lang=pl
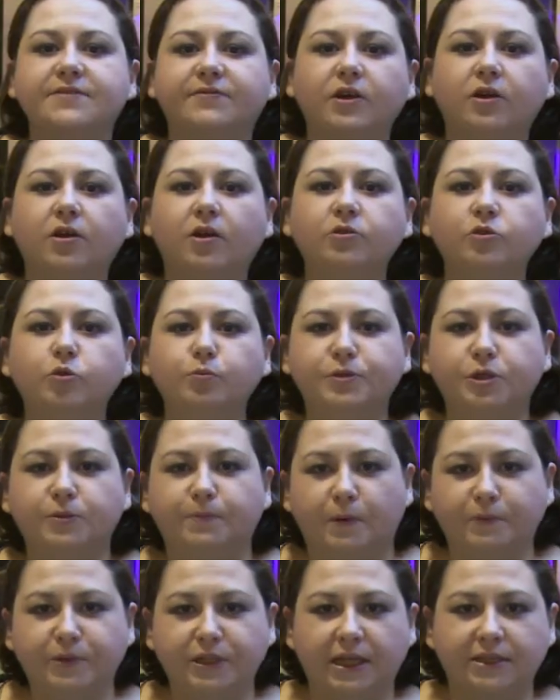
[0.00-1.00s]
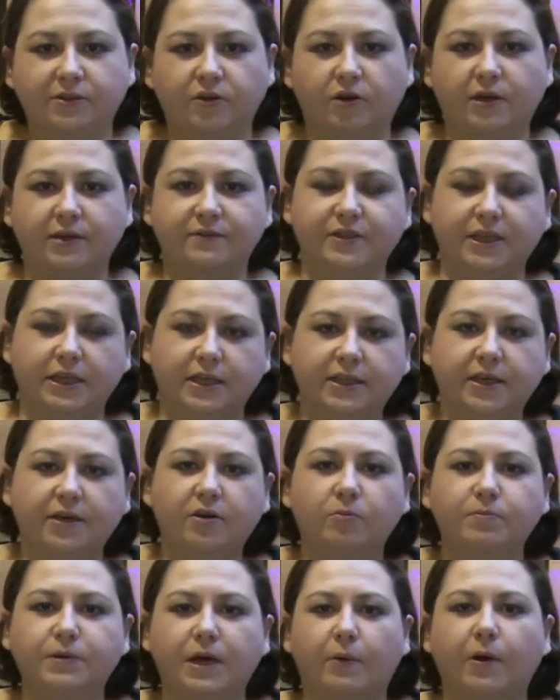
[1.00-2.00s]
wyglądu przypomina trochę
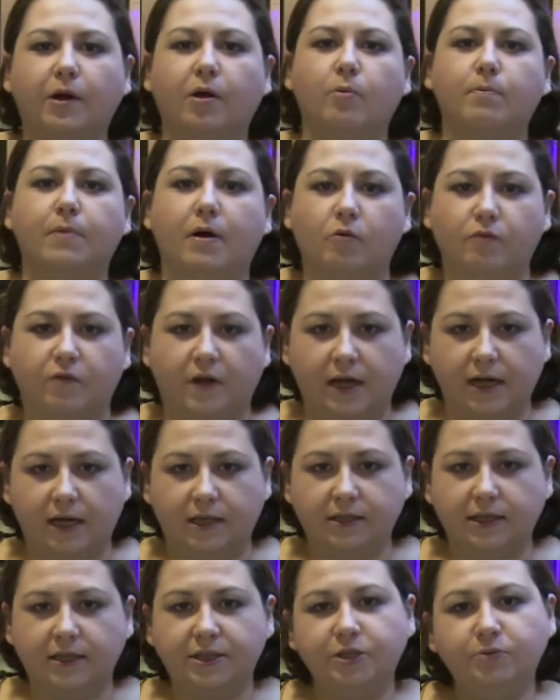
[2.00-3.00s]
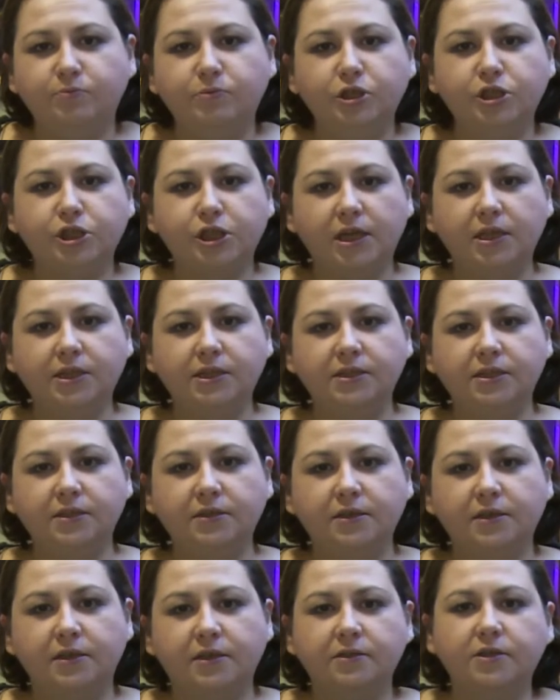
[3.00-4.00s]
wielkiego białego bałwana, taki
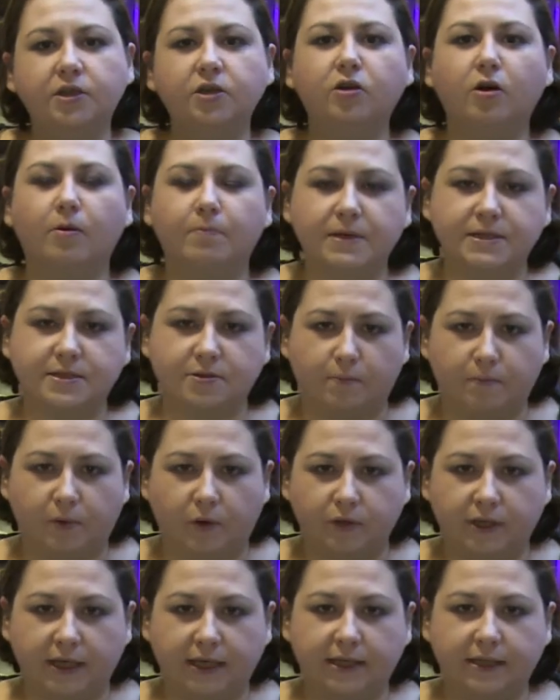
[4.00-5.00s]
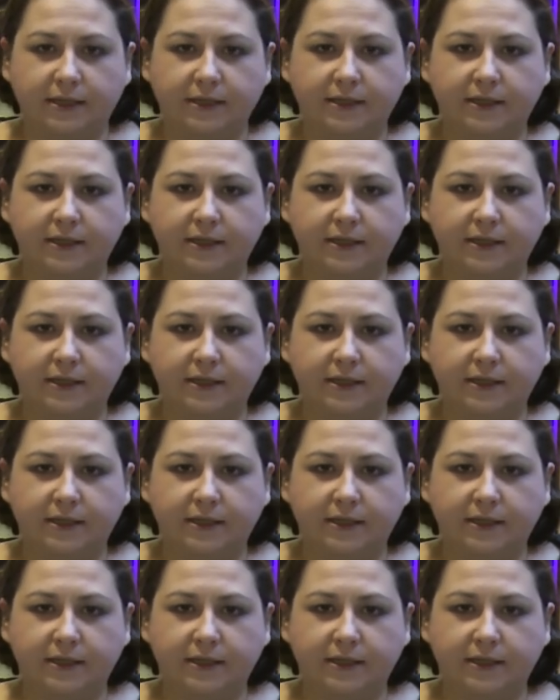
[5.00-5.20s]
Michelin tylko bez oponek.